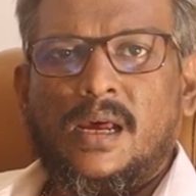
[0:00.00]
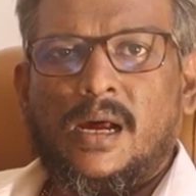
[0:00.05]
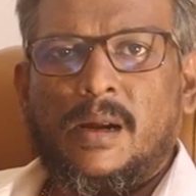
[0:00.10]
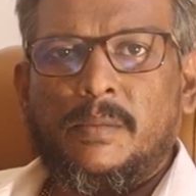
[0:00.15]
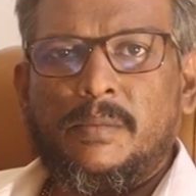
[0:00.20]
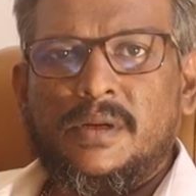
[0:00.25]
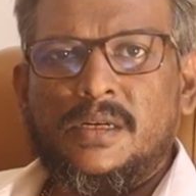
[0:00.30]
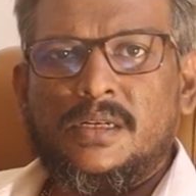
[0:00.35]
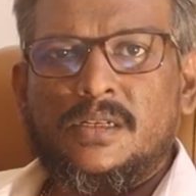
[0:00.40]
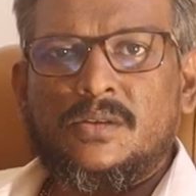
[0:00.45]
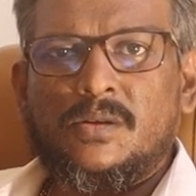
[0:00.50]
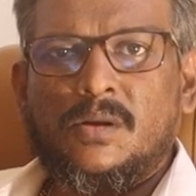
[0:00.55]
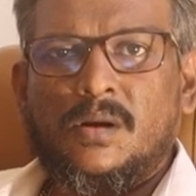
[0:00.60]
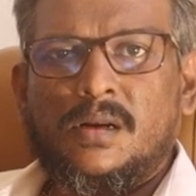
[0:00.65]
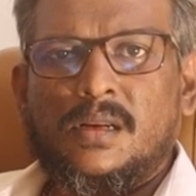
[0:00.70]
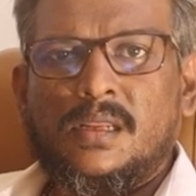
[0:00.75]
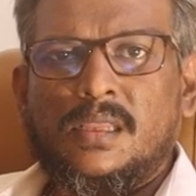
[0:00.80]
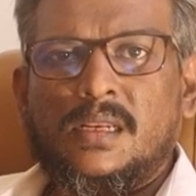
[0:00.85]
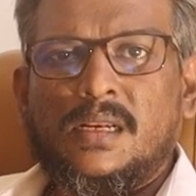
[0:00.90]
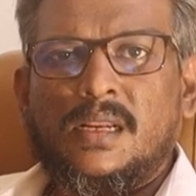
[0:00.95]
அப்படின்னு
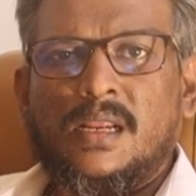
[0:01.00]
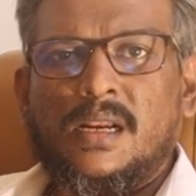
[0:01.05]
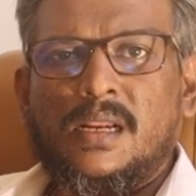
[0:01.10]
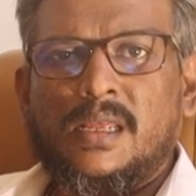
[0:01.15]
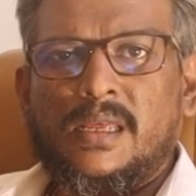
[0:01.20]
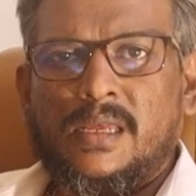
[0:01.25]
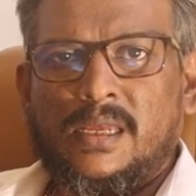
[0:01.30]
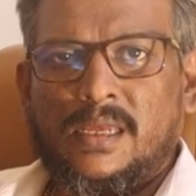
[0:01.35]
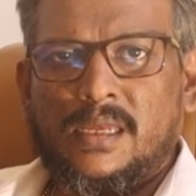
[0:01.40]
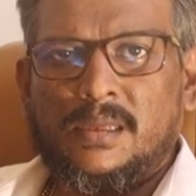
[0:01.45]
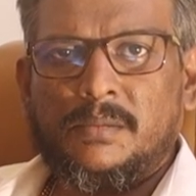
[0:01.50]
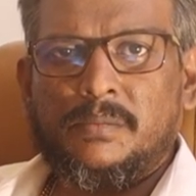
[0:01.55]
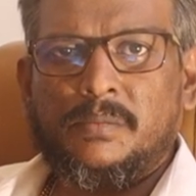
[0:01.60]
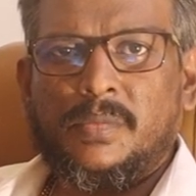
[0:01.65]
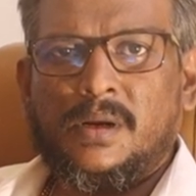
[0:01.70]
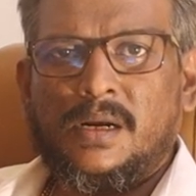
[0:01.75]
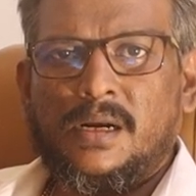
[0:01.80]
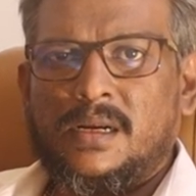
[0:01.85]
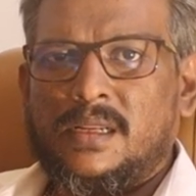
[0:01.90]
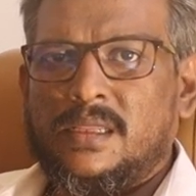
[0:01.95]
சொல்கிறதுனால
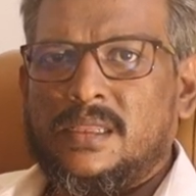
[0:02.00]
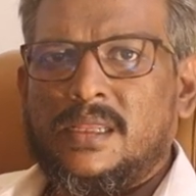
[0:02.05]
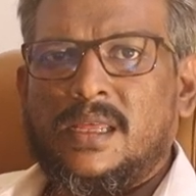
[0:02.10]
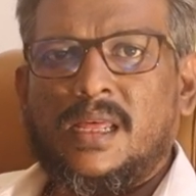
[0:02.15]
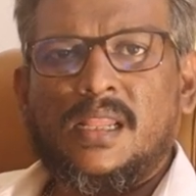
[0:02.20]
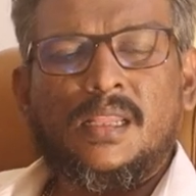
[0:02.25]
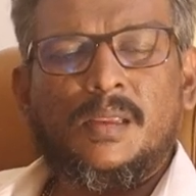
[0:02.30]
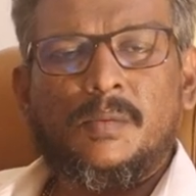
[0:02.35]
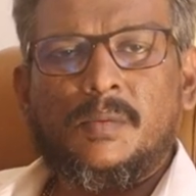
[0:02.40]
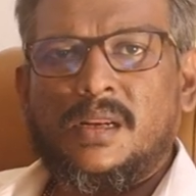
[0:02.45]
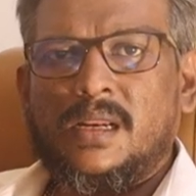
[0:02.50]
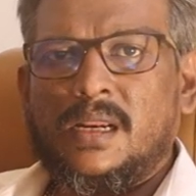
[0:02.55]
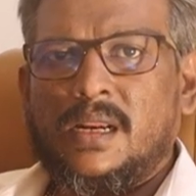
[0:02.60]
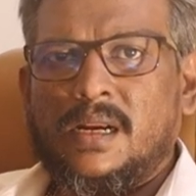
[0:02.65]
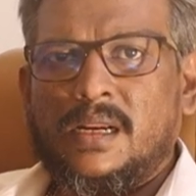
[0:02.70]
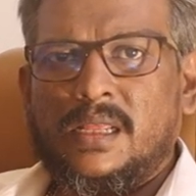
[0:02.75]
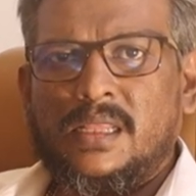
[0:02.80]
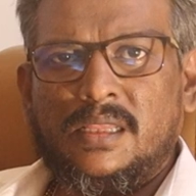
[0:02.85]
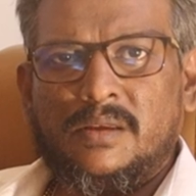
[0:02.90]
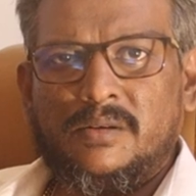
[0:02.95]
பண்ணுறது அந்த
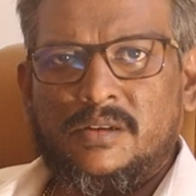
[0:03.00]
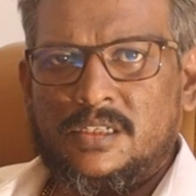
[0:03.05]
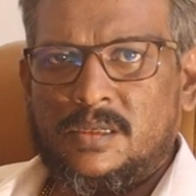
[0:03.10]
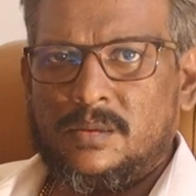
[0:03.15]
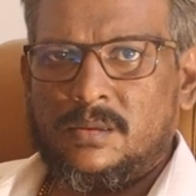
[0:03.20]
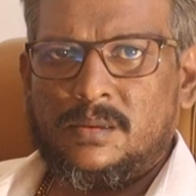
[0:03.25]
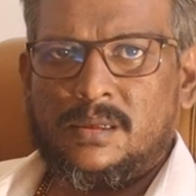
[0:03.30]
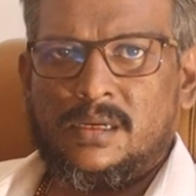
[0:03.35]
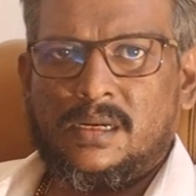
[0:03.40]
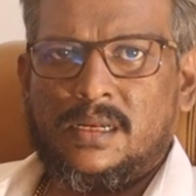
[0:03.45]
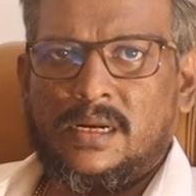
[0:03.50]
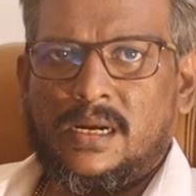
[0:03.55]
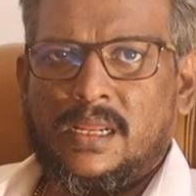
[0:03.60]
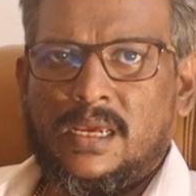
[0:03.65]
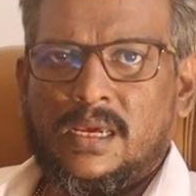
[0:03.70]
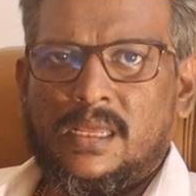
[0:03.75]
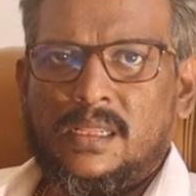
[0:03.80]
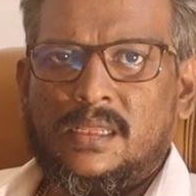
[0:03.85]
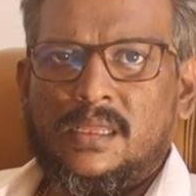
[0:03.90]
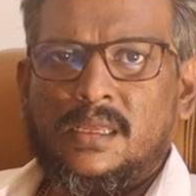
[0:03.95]
மாதிரியான எந்த விஷயங்களும்
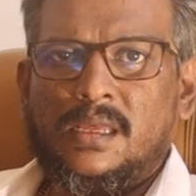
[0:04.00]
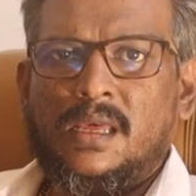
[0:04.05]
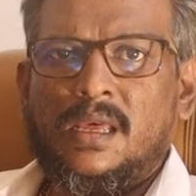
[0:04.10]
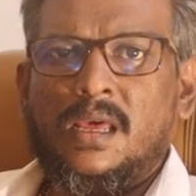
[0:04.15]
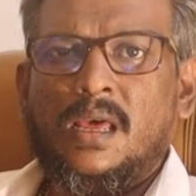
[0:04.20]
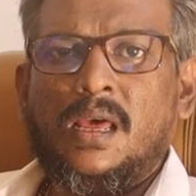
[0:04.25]
கிடையாது